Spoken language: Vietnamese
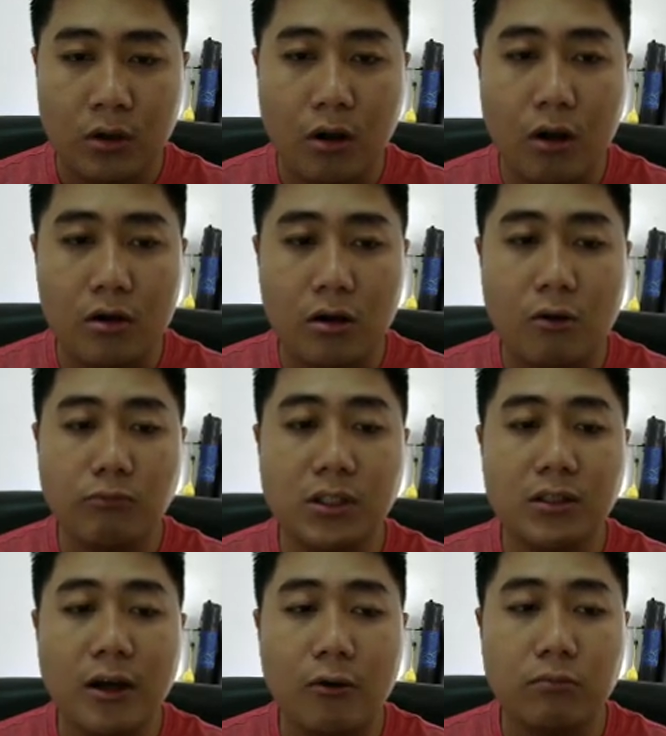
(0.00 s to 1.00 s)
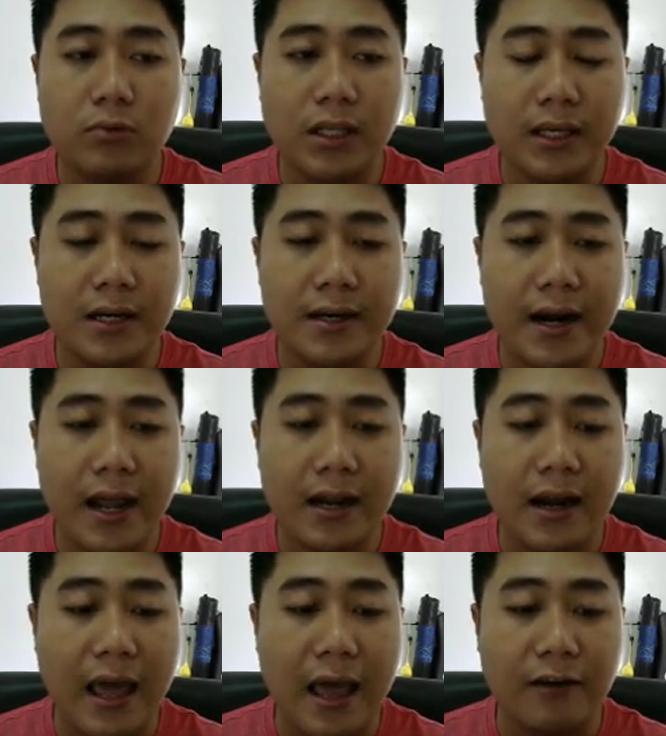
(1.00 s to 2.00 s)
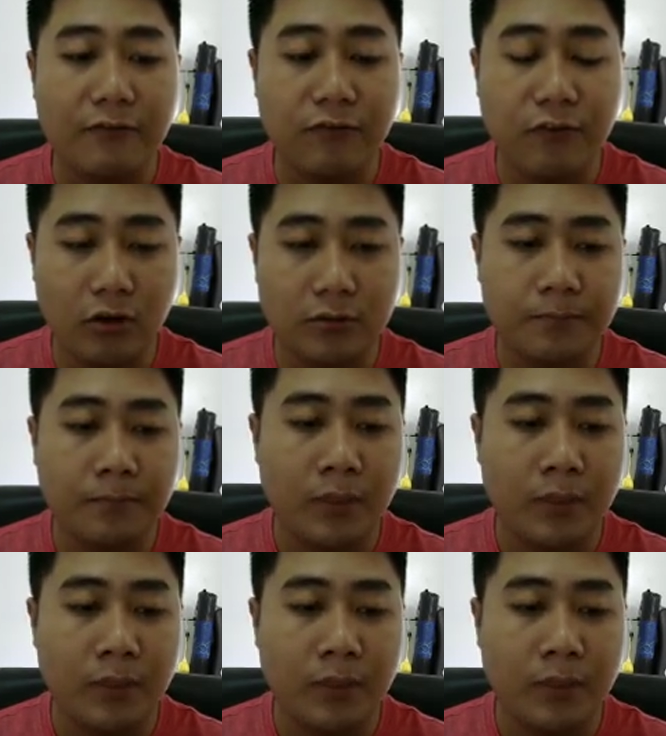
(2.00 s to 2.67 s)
còn không tương đồng thì in ra là false